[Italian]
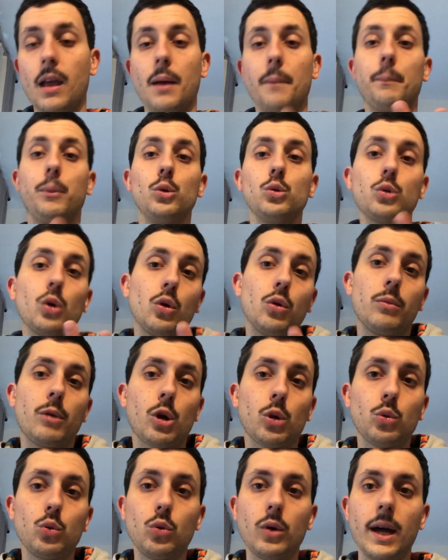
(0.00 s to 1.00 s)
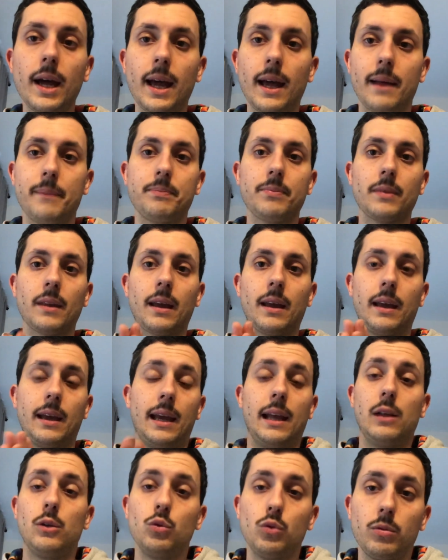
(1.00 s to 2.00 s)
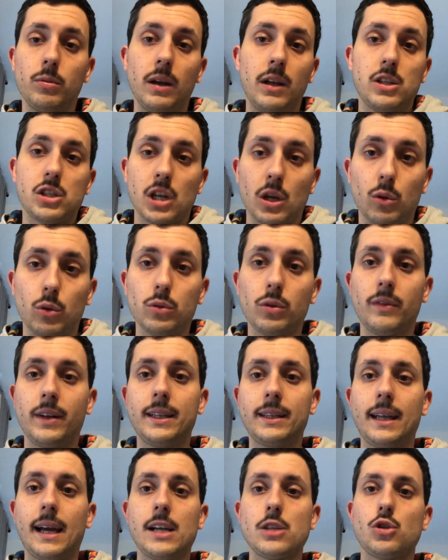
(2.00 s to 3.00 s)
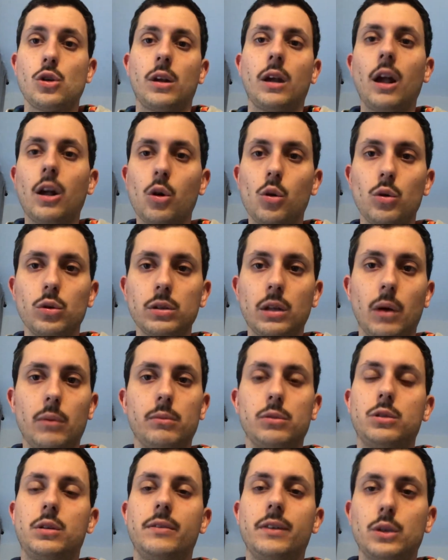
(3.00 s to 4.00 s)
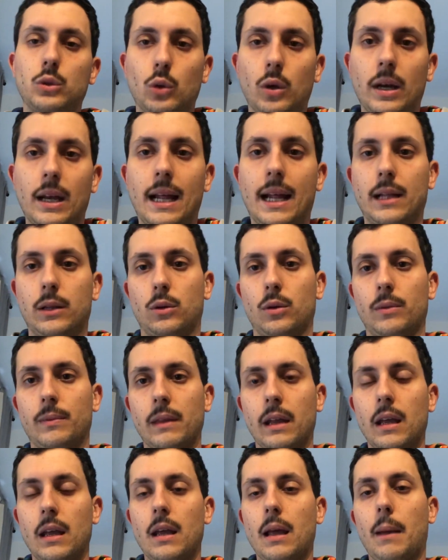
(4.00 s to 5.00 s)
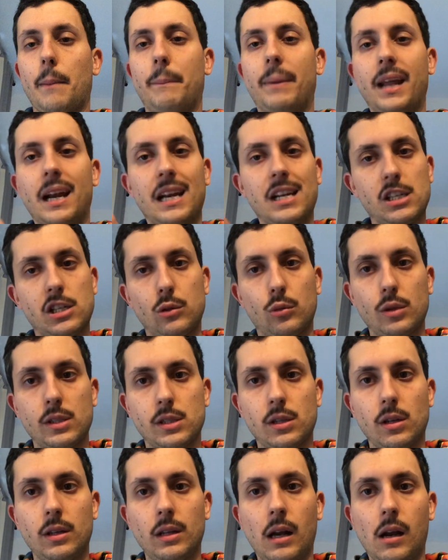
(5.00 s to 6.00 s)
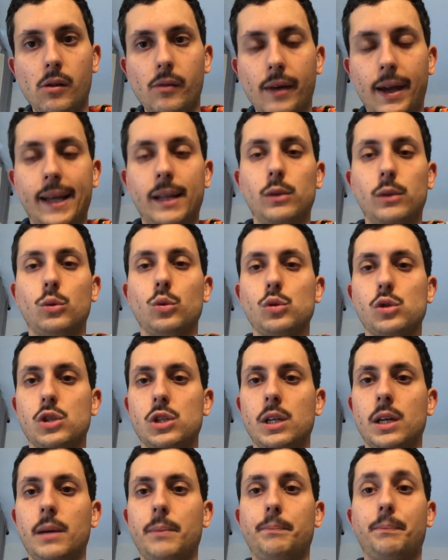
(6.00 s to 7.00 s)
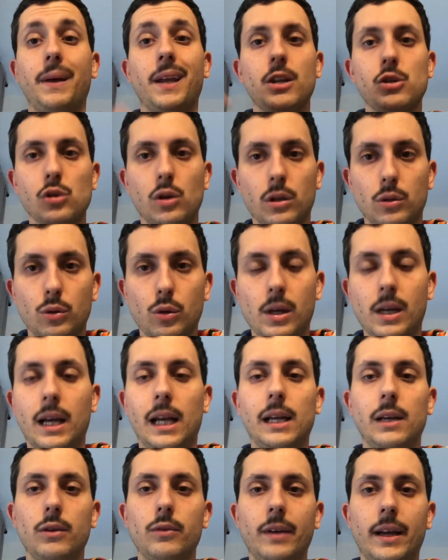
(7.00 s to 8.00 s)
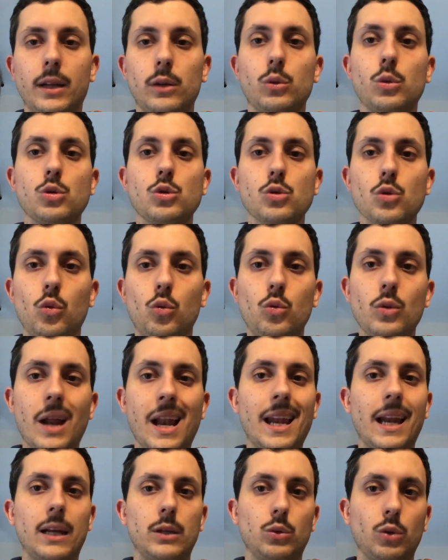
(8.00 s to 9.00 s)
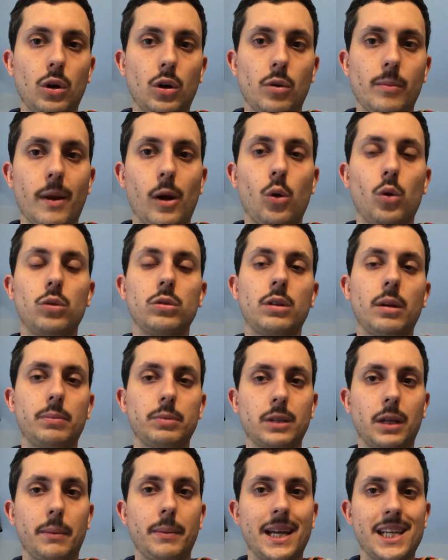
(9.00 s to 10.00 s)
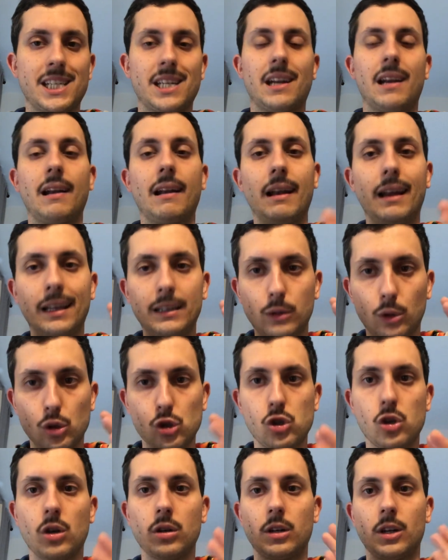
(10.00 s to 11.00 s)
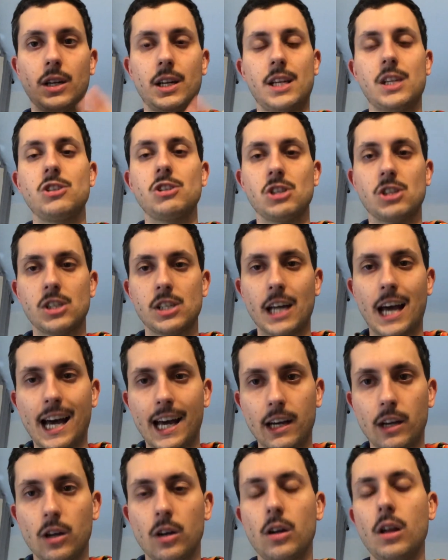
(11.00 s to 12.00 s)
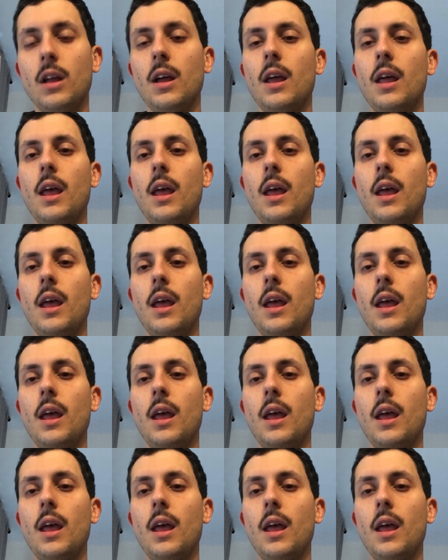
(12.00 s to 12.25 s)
Punto numero due, e il, num- il secondo vantaggio è che Conte è un motivatore nato. Per la situazione della Juventus, per i giocatori che ha la Juventus, un allenatore come Conte potrebbe essere l'elettroshock necessario